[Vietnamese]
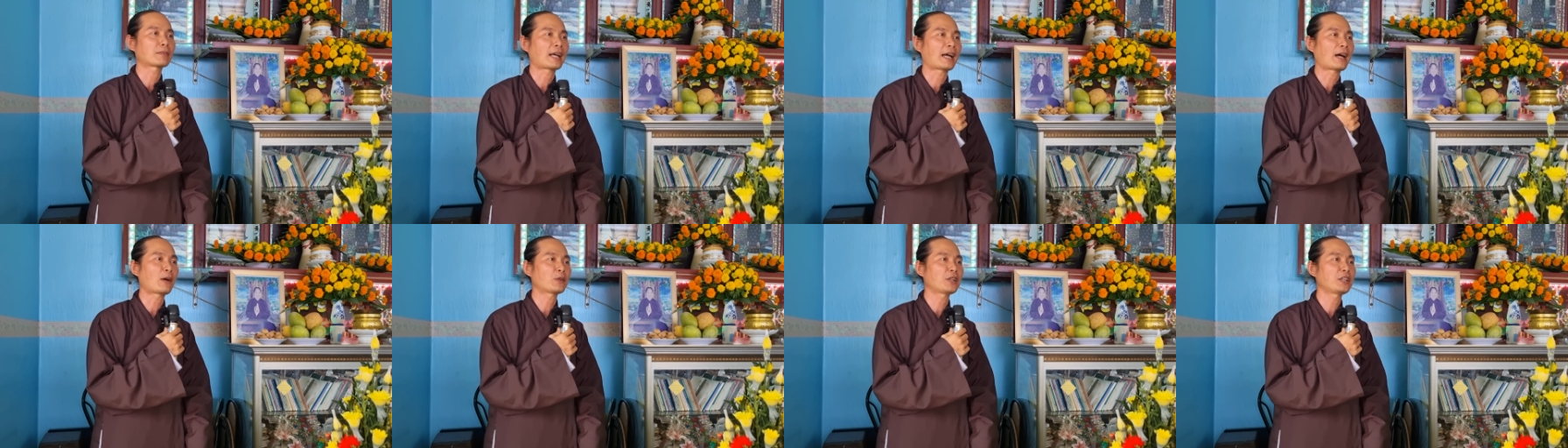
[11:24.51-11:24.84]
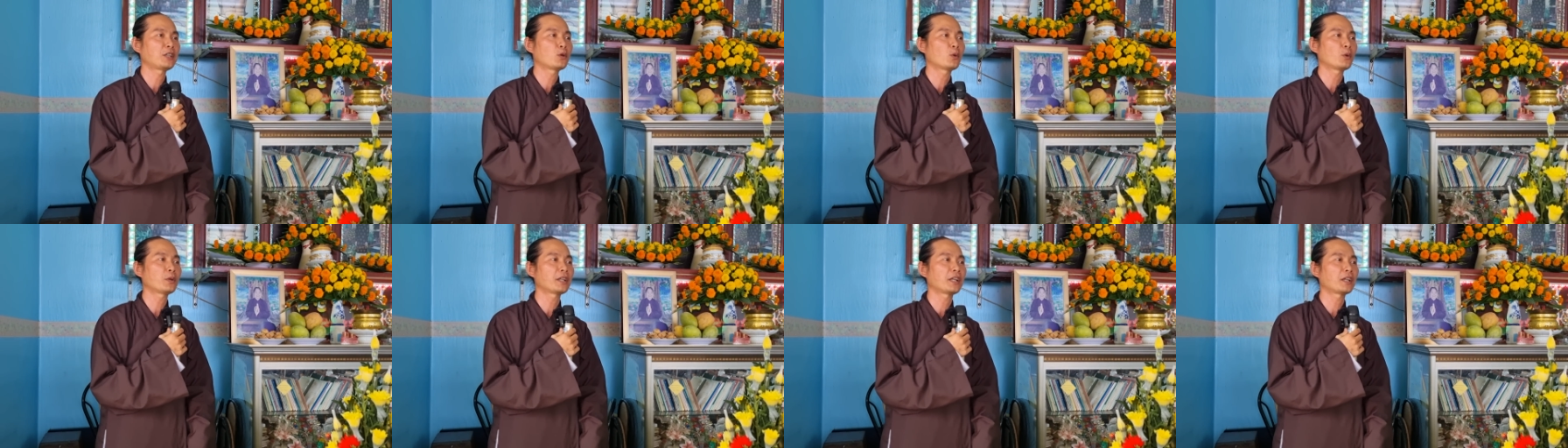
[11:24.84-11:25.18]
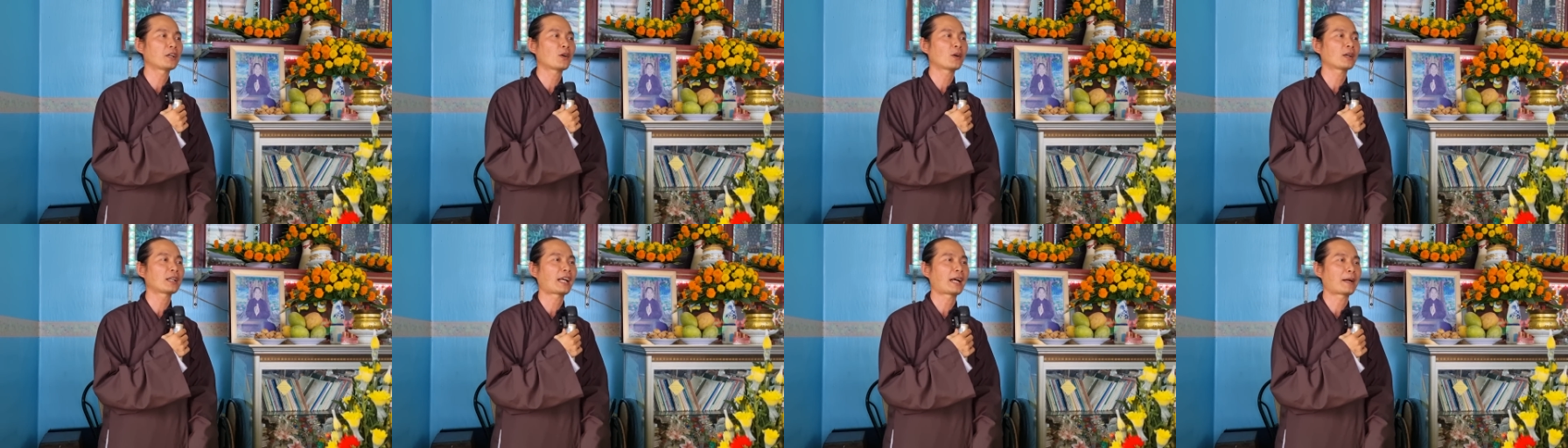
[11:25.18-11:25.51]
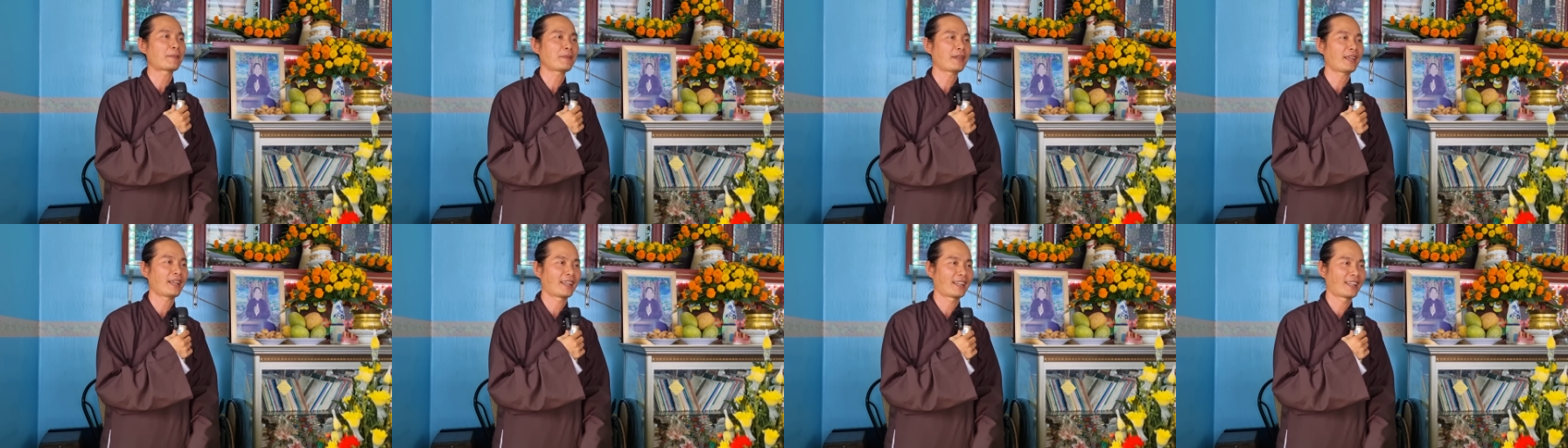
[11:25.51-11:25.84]
đạo đi núi đi non
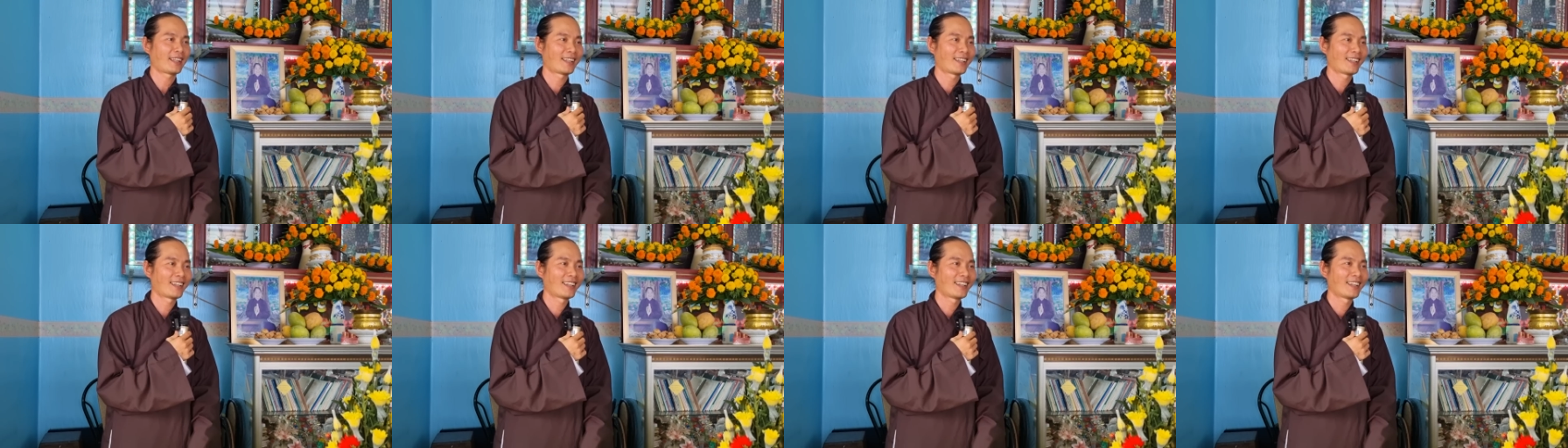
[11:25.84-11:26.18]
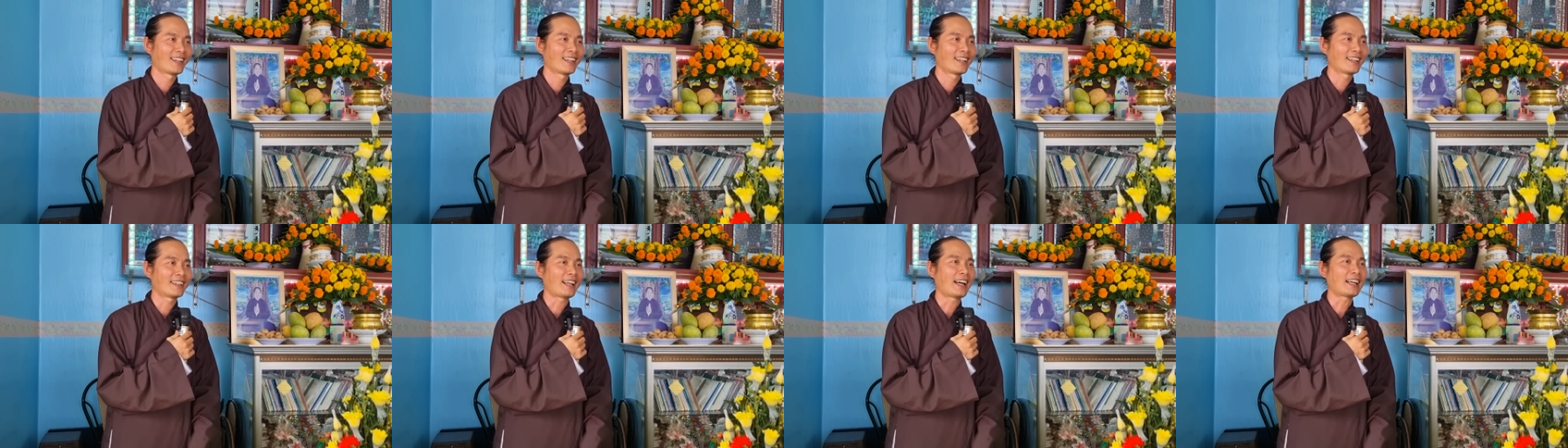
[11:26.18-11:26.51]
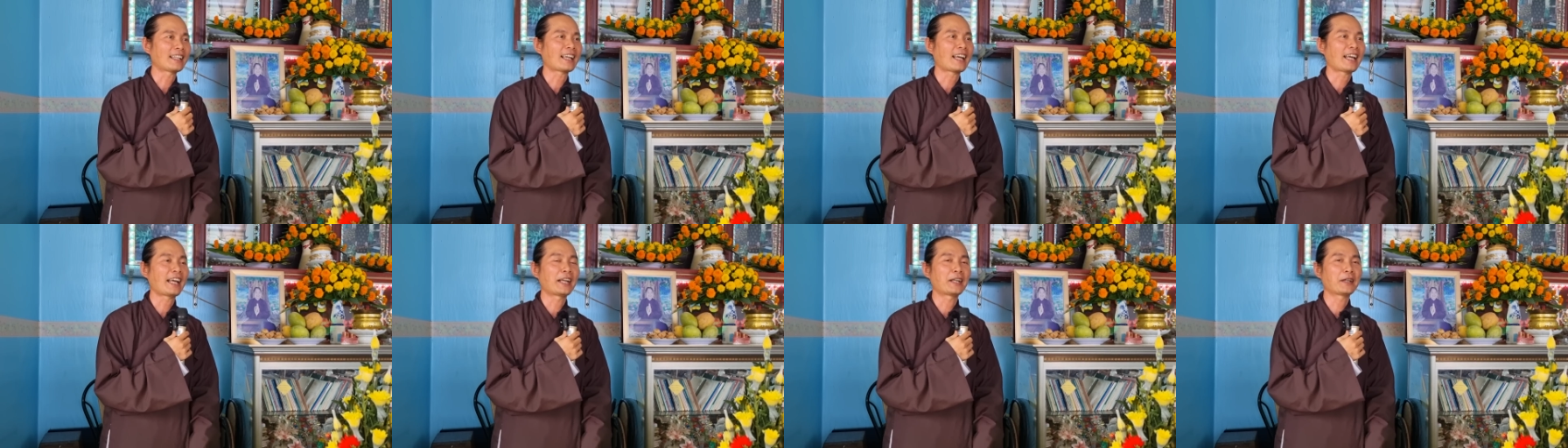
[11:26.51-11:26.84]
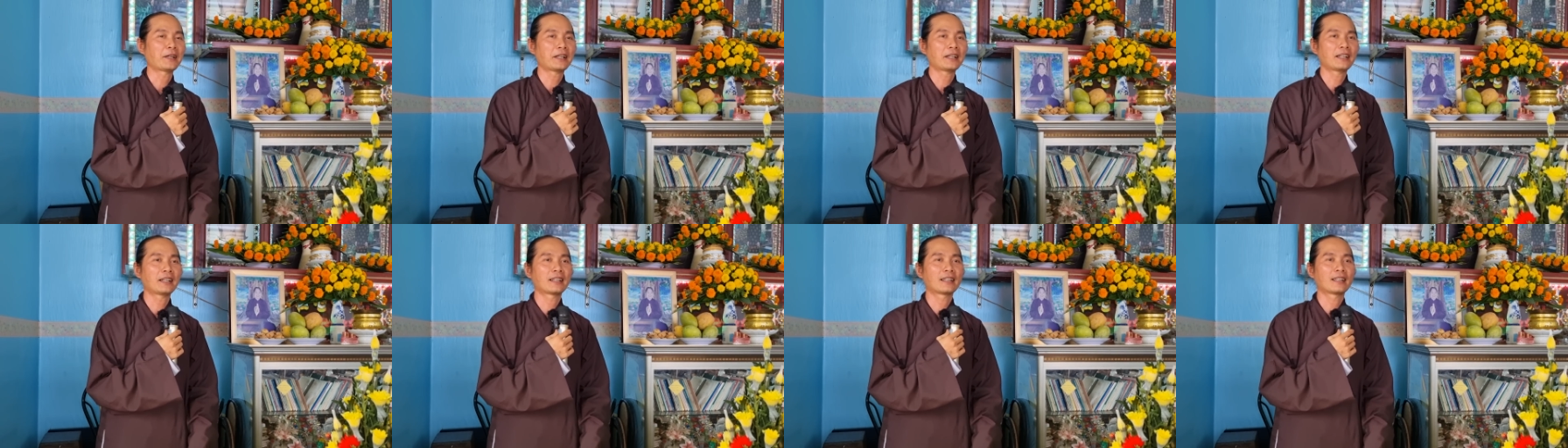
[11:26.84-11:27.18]
làm gì, đã thầy nó